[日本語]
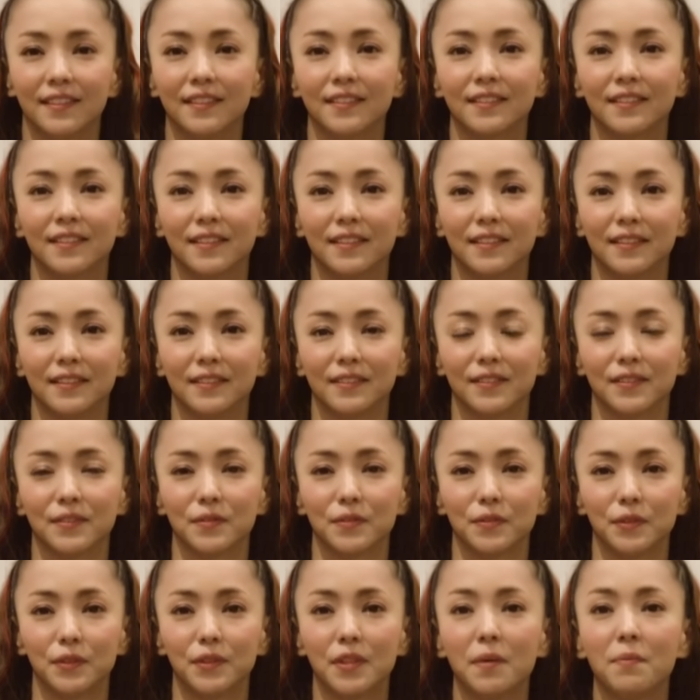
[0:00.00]
なんか
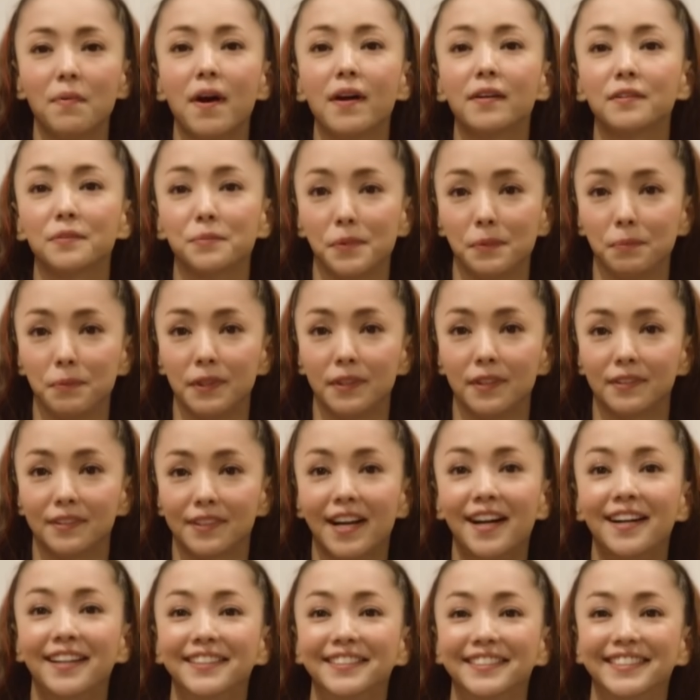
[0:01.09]
歌番組見てる
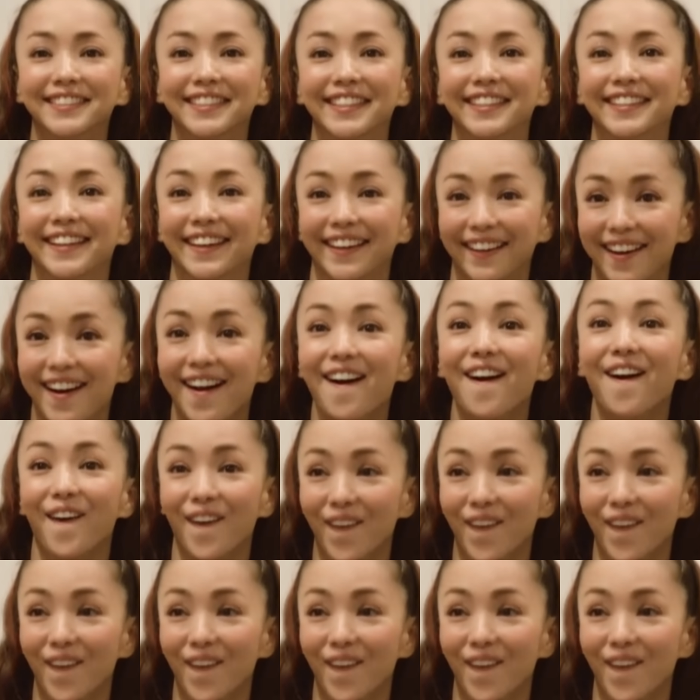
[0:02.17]
感じ